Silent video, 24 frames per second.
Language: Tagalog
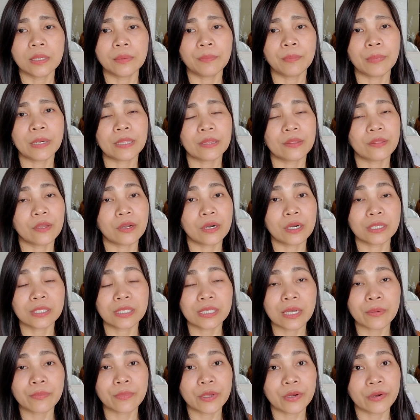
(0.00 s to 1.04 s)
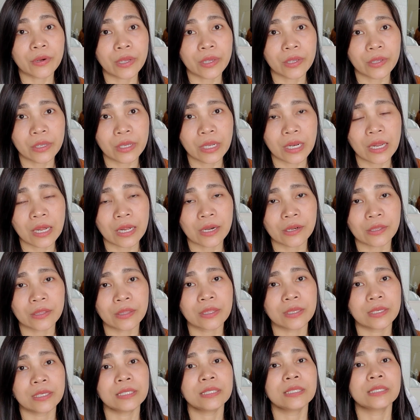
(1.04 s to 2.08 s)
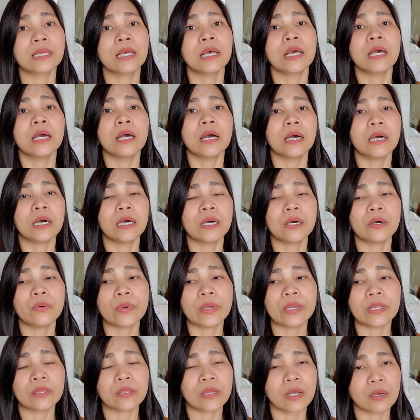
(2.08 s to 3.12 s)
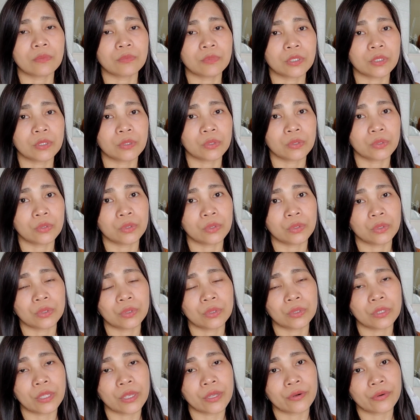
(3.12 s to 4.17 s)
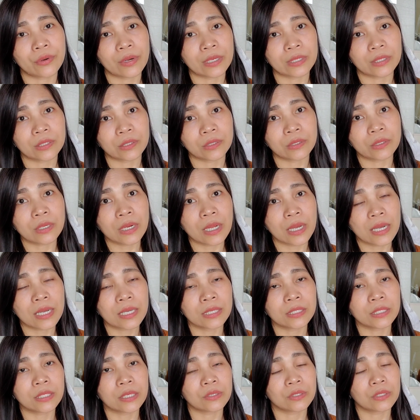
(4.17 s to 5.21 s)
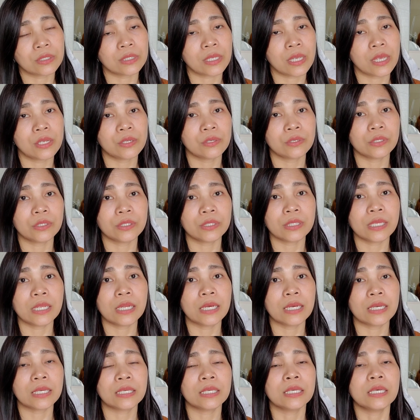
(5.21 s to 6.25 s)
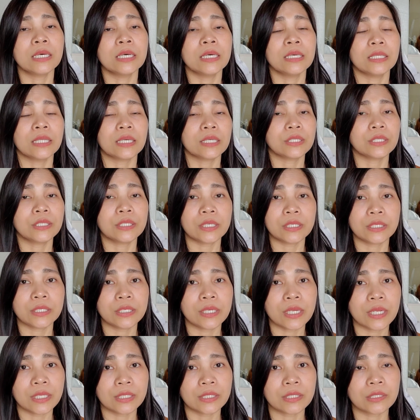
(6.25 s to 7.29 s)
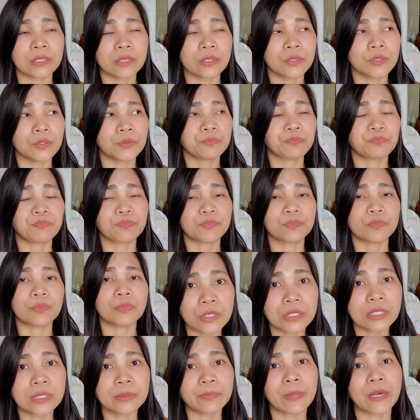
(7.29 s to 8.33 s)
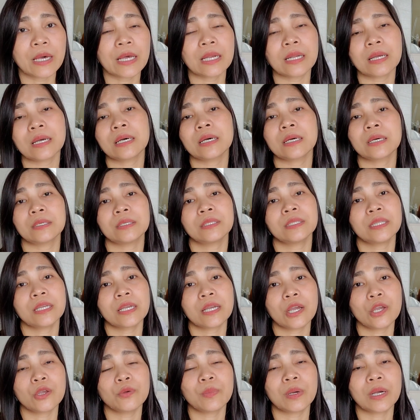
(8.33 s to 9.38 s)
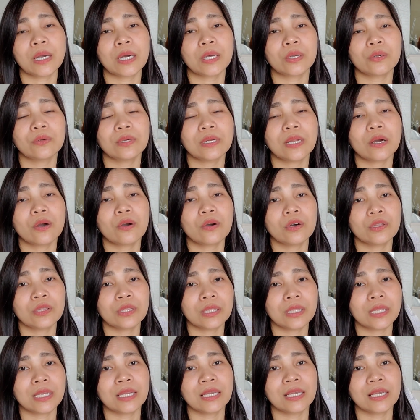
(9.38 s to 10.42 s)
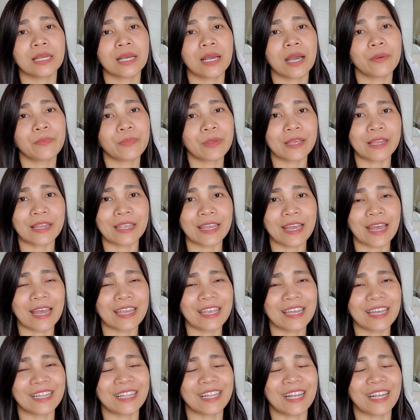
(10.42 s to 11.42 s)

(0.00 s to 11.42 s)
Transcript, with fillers: but there are some irregularities uh, when it comes to their restaurants, ang schedules nila, nag-change. So, para hindi kayo magkaroon ng konting aberya. Ayan,